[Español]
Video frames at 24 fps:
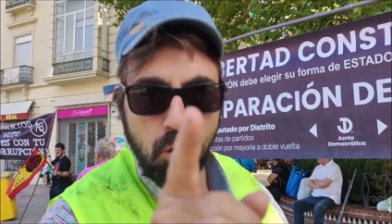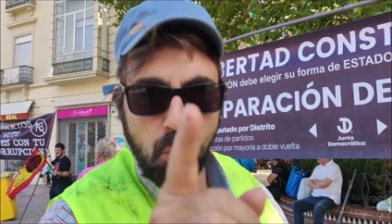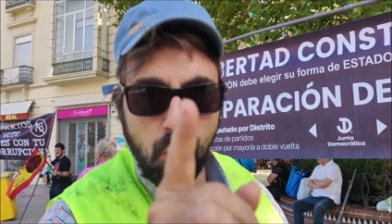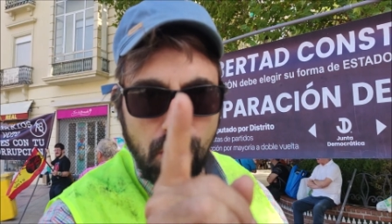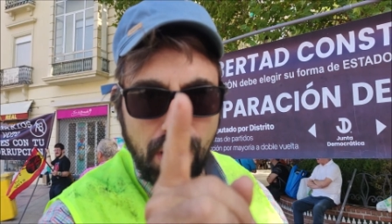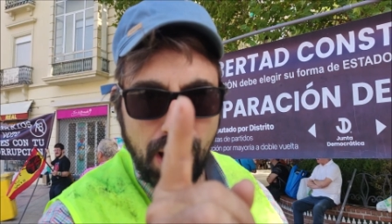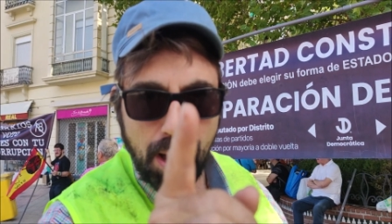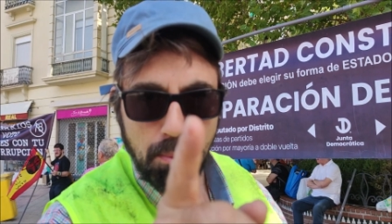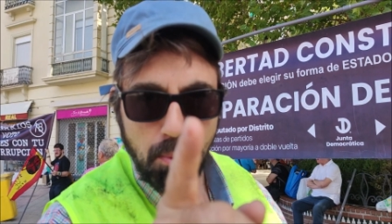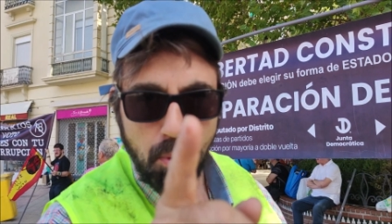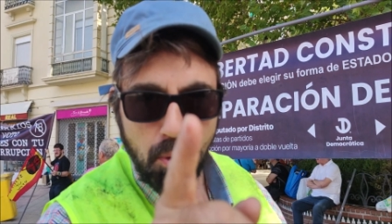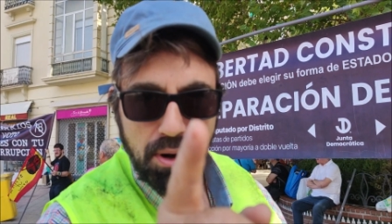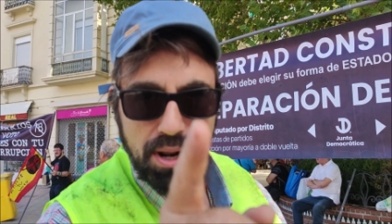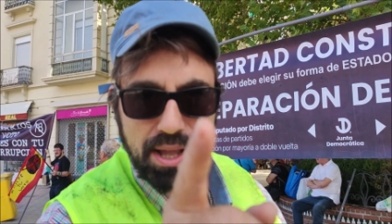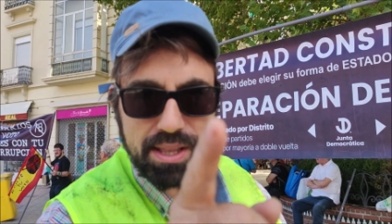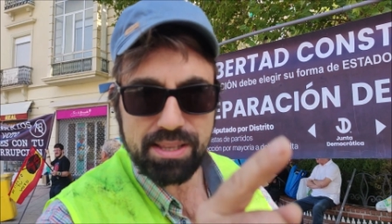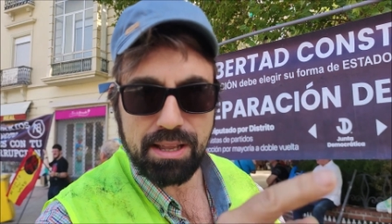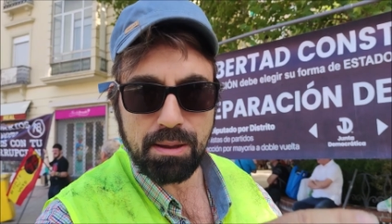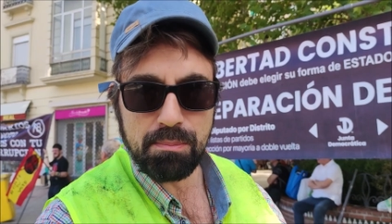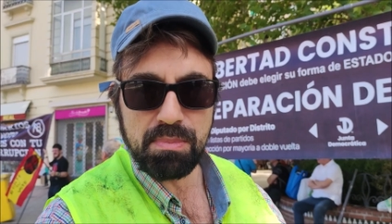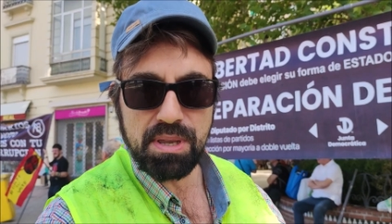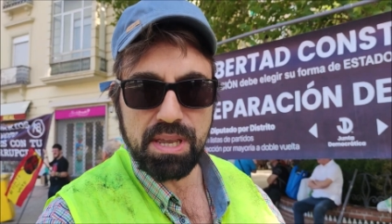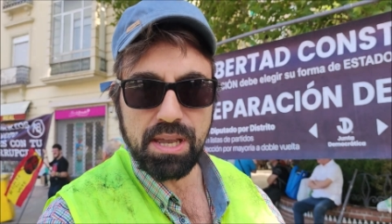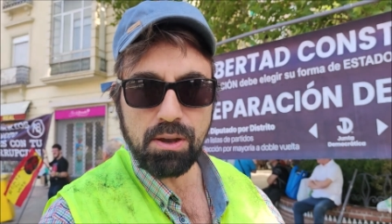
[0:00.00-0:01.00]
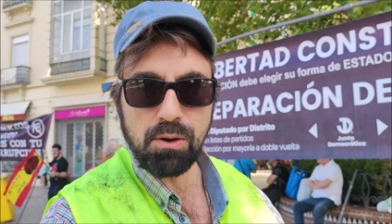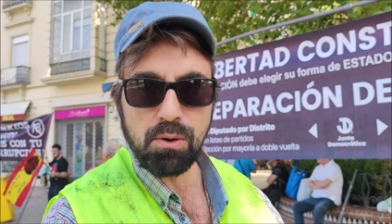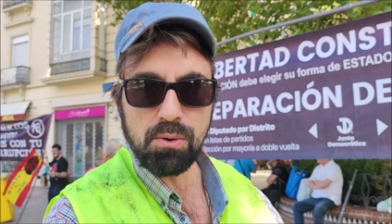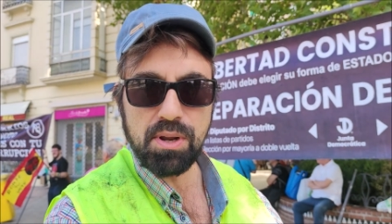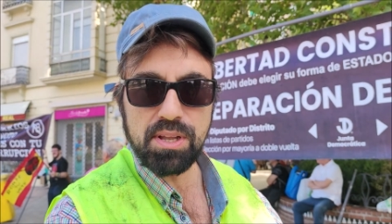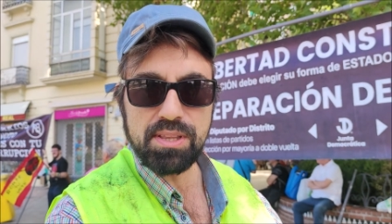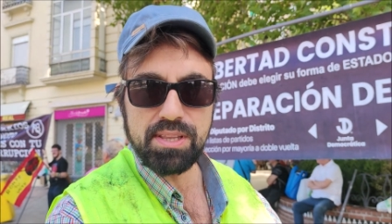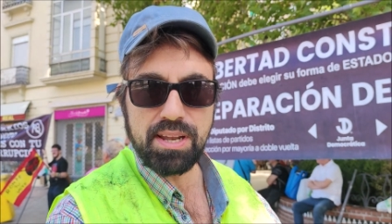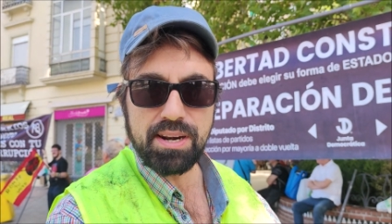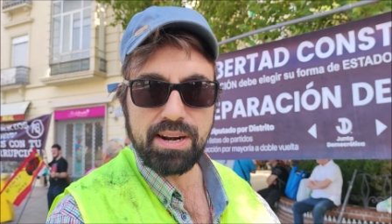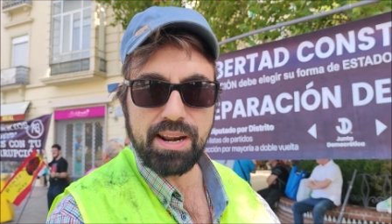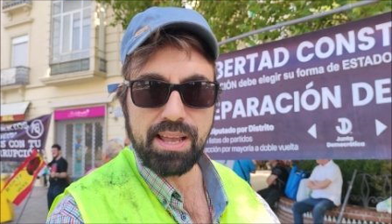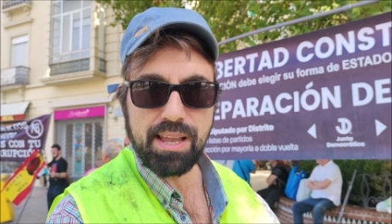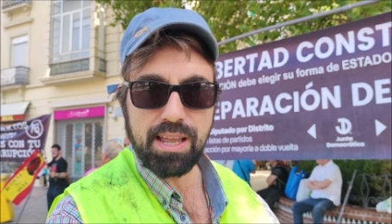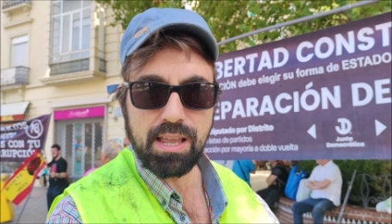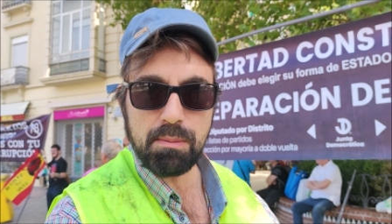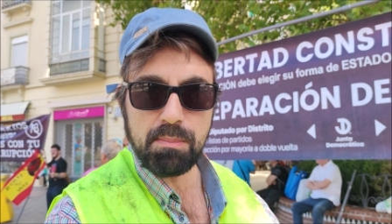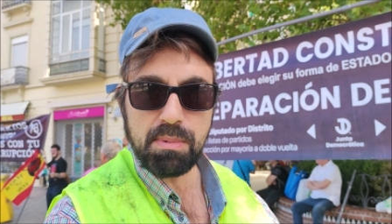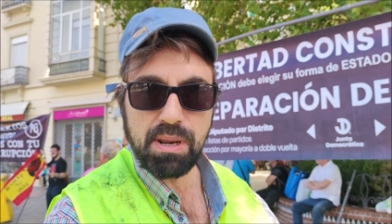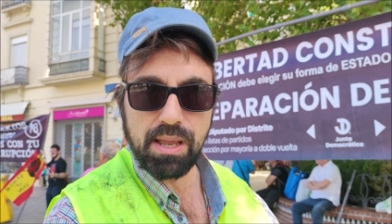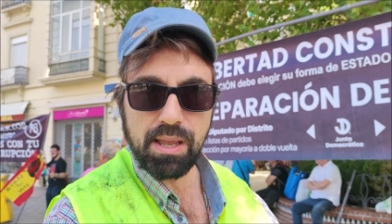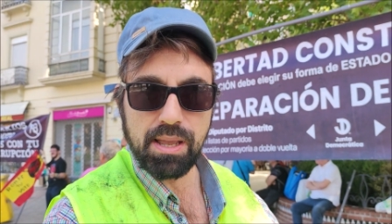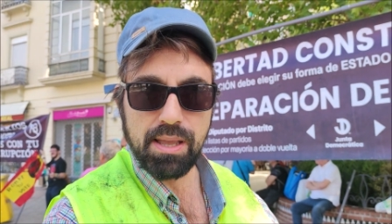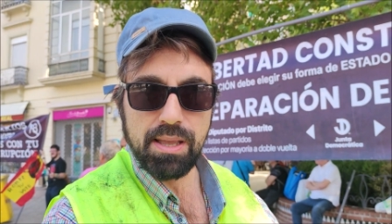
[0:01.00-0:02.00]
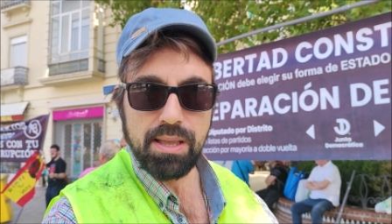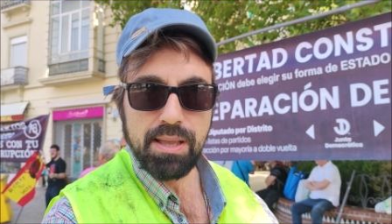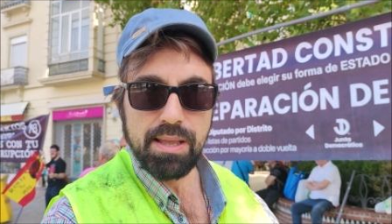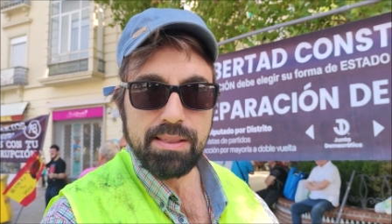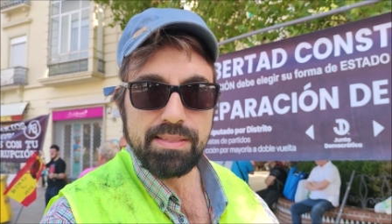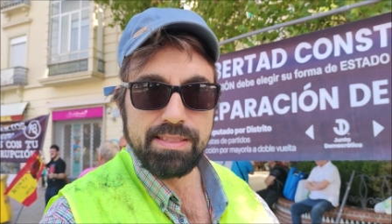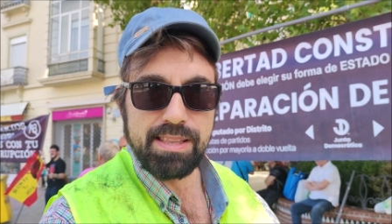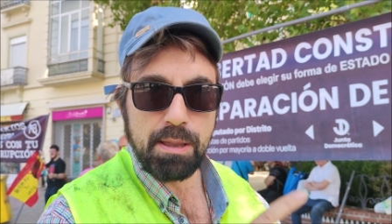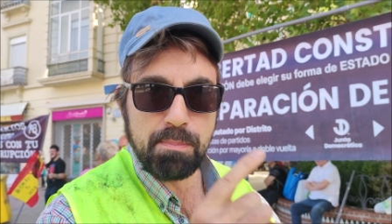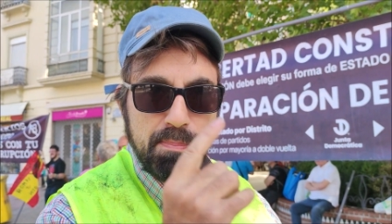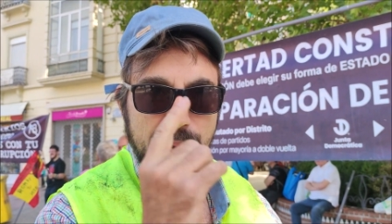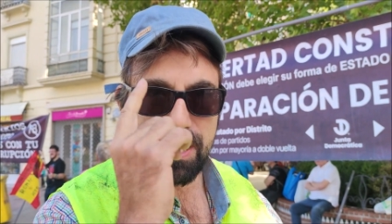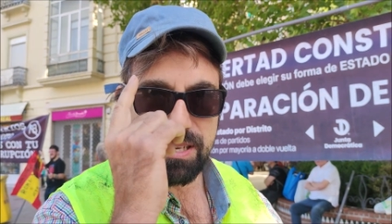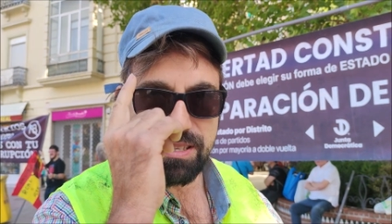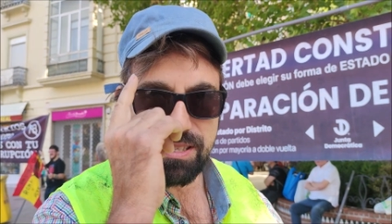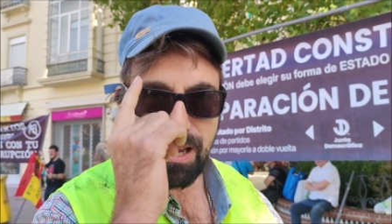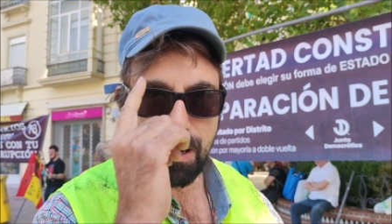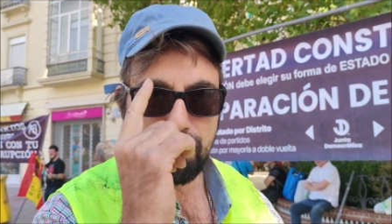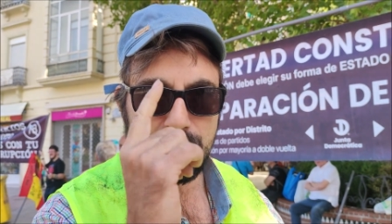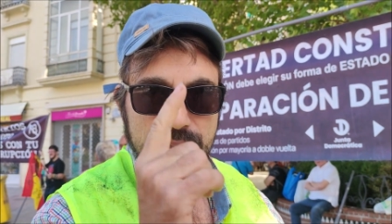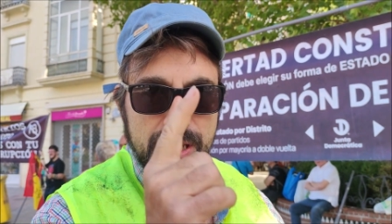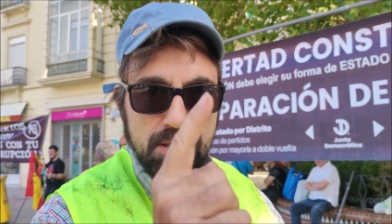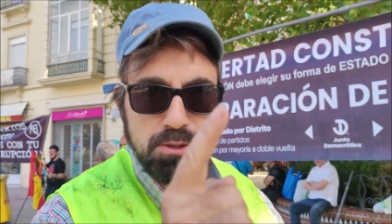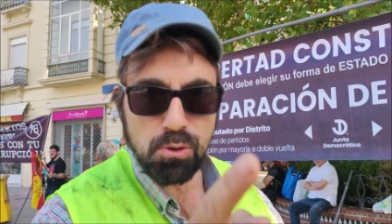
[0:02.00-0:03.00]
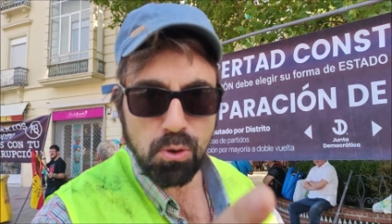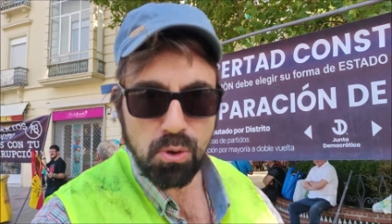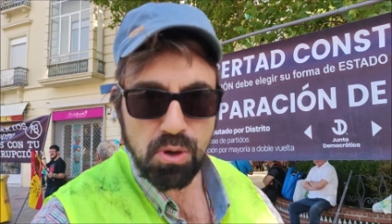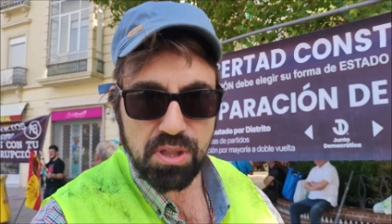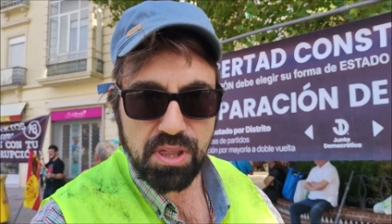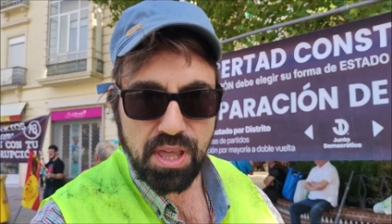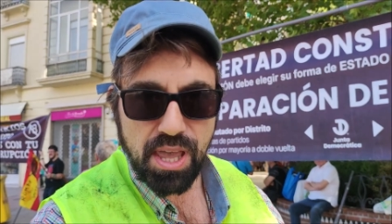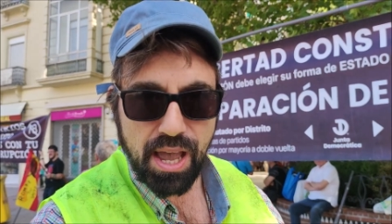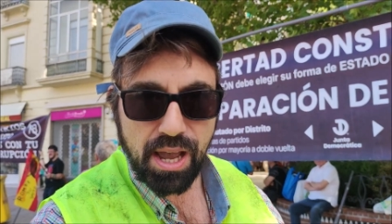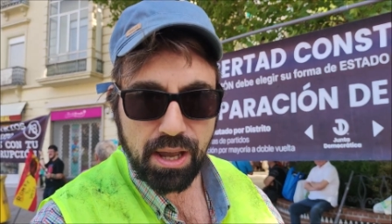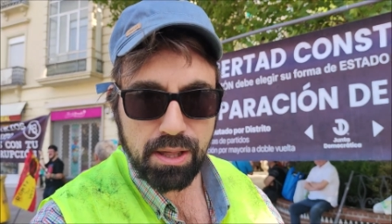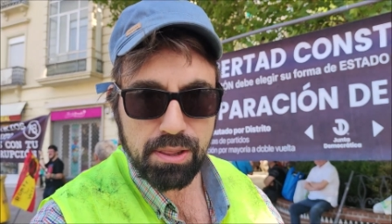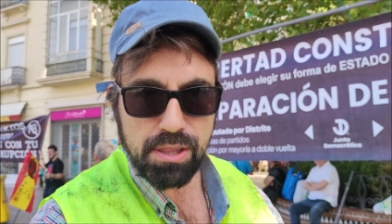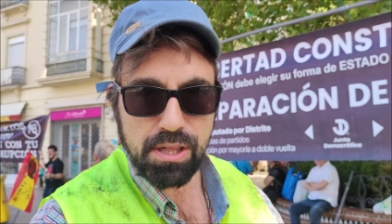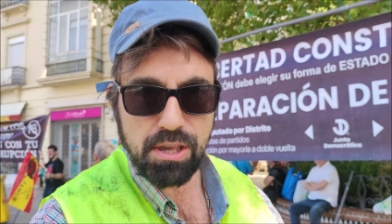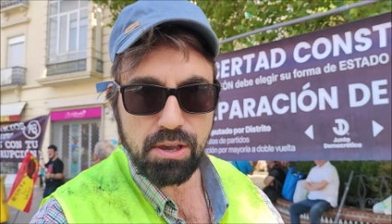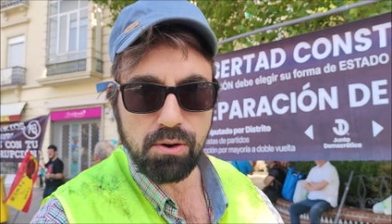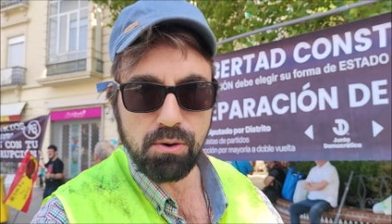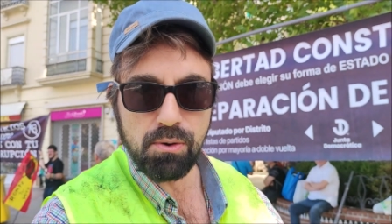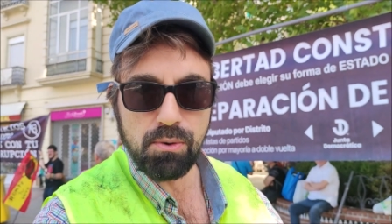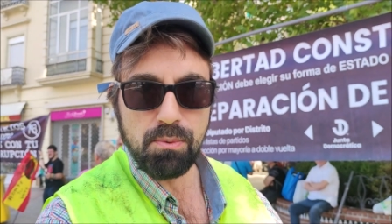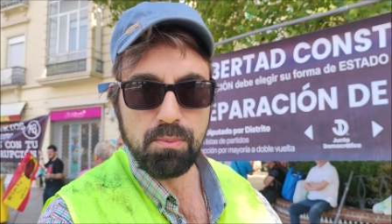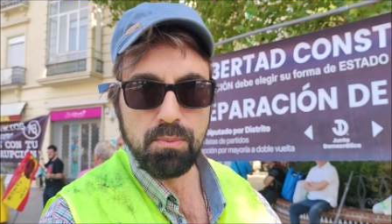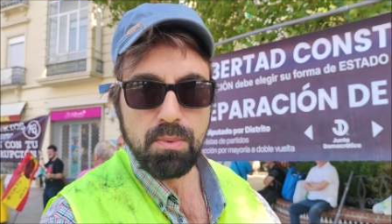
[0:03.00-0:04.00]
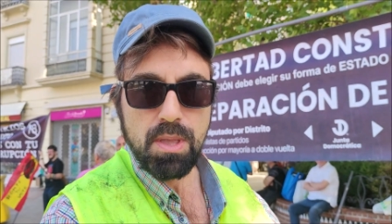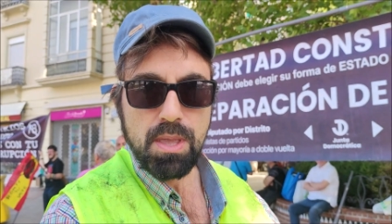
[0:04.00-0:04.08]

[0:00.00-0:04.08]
colabora también con este régimen de pensamiento y de acción,